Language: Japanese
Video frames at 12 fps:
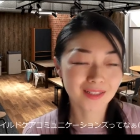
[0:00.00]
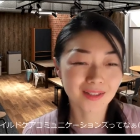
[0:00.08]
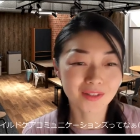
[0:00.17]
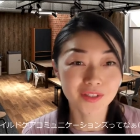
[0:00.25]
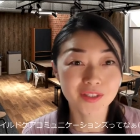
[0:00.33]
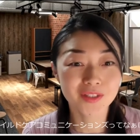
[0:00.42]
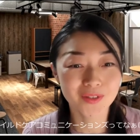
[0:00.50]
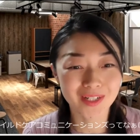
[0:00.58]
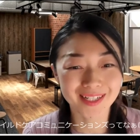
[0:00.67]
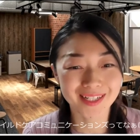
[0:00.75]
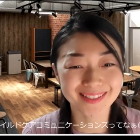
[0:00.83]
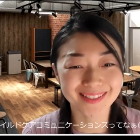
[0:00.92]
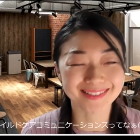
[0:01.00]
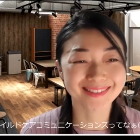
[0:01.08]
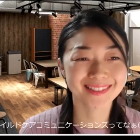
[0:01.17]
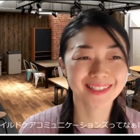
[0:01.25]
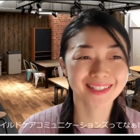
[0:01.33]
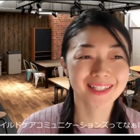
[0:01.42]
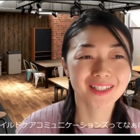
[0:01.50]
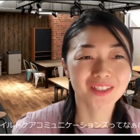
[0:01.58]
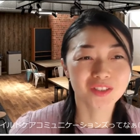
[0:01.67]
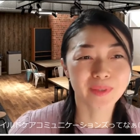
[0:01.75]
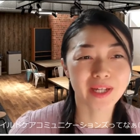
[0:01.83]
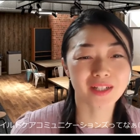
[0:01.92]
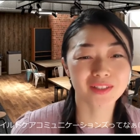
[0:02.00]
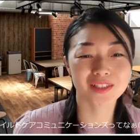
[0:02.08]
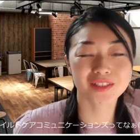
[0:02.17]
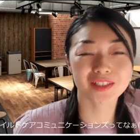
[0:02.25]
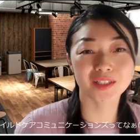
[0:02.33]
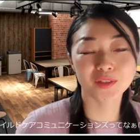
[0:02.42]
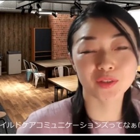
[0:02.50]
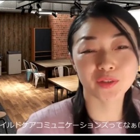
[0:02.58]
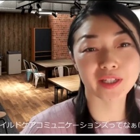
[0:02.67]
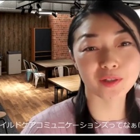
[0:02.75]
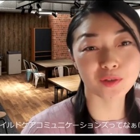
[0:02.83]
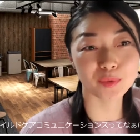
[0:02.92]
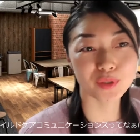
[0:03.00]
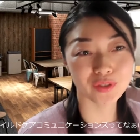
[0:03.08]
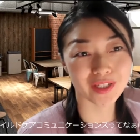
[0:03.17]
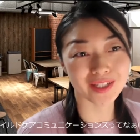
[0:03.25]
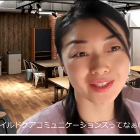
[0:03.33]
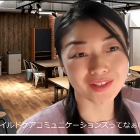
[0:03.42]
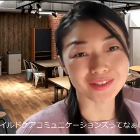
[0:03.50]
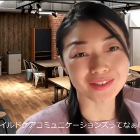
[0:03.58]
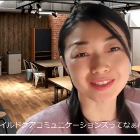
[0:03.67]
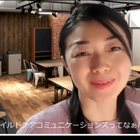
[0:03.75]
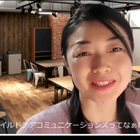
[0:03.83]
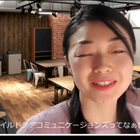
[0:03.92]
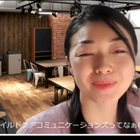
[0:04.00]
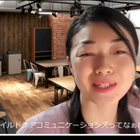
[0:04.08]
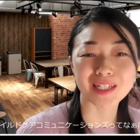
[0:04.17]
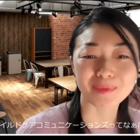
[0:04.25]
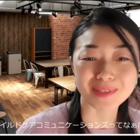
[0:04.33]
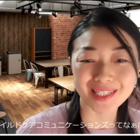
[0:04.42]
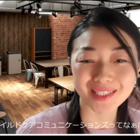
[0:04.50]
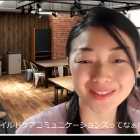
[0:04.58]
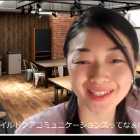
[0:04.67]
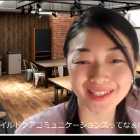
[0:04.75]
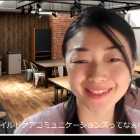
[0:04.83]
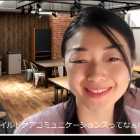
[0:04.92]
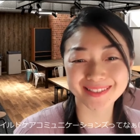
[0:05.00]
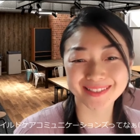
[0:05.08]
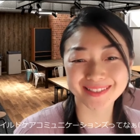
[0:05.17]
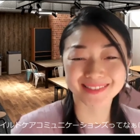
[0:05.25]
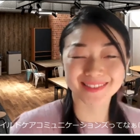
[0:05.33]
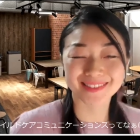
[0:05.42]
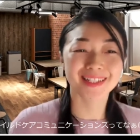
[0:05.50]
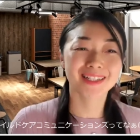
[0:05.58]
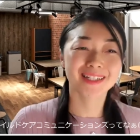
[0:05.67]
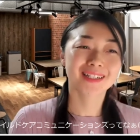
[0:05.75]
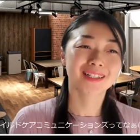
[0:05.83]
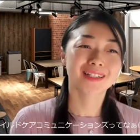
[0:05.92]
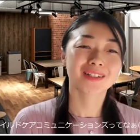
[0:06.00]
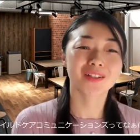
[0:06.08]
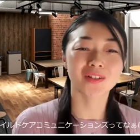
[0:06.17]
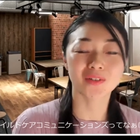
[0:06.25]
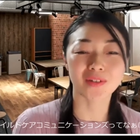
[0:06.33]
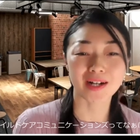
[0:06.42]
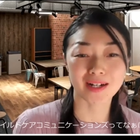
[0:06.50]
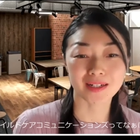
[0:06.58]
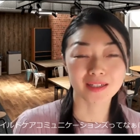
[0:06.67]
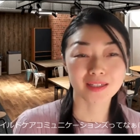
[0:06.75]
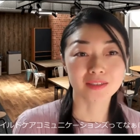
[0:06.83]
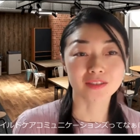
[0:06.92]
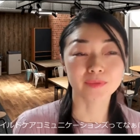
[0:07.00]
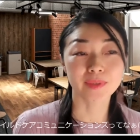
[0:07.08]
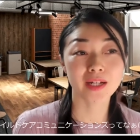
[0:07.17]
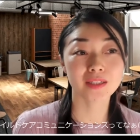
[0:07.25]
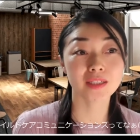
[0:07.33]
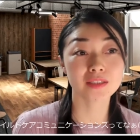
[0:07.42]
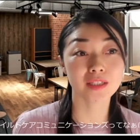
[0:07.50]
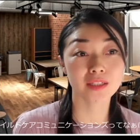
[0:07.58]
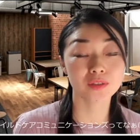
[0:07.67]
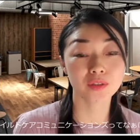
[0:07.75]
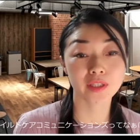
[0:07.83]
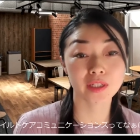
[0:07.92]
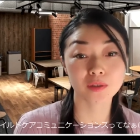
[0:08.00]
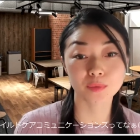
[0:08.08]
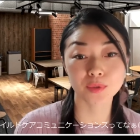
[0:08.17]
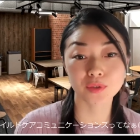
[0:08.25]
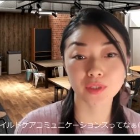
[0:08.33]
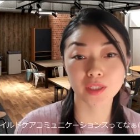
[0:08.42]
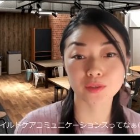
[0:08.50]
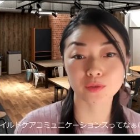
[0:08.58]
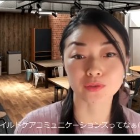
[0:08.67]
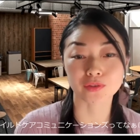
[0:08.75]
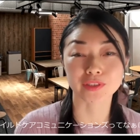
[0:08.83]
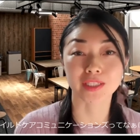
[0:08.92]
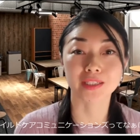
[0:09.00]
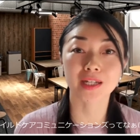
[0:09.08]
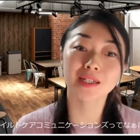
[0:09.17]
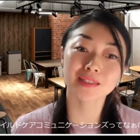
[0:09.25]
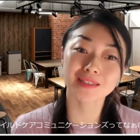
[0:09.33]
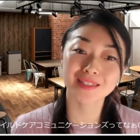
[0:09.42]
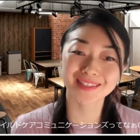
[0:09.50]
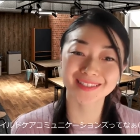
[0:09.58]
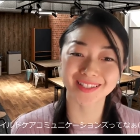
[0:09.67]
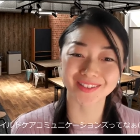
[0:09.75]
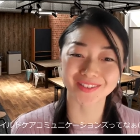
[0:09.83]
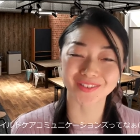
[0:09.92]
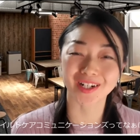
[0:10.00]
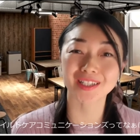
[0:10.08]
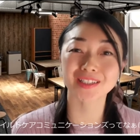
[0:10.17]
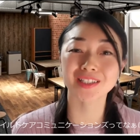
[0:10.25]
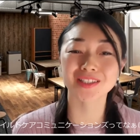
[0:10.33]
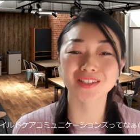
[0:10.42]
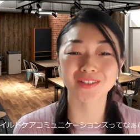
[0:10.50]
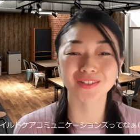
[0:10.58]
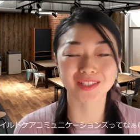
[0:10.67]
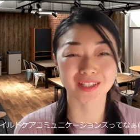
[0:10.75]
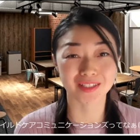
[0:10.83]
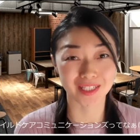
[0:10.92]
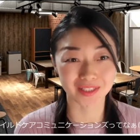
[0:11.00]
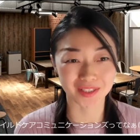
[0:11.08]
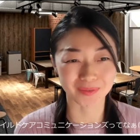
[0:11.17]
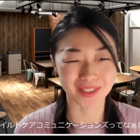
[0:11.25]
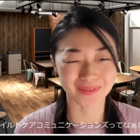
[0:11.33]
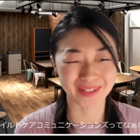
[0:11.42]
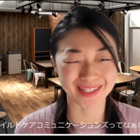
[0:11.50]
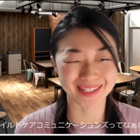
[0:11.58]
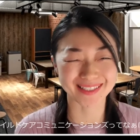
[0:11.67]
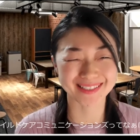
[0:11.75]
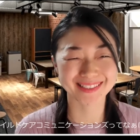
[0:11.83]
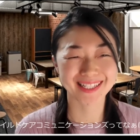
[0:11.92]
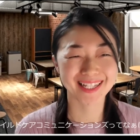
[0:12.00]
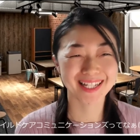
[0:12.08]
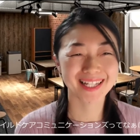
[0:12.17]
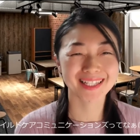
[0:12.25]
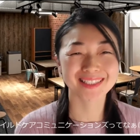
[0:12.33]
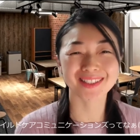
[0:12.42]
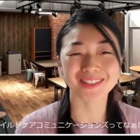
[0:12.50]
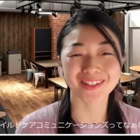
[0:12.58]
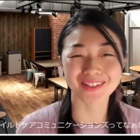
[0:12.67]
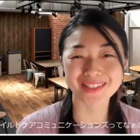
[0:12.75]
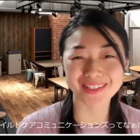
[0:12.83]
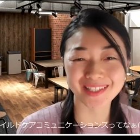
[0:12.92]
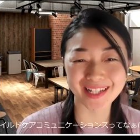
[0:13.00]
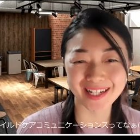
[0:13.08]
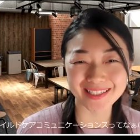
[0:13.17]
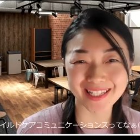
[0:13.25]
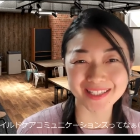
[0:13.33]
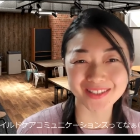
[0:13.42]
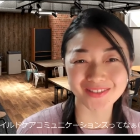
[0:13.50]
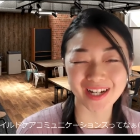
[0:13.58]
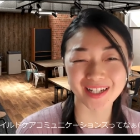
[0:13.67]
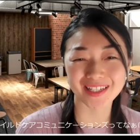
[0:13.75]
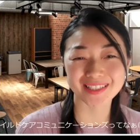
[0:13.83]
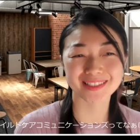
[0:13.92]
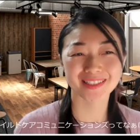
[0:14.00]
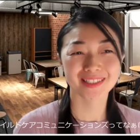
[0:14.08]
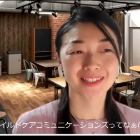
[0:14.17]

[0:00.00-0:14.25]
こんにちは。梅花チャイルドケアコミュニケーションズ松原美里です。今日は梅花チャイルドケアコミュニケーションズって何っていうお話をしていきたいと思います。どうぞよろしくお願いいたします。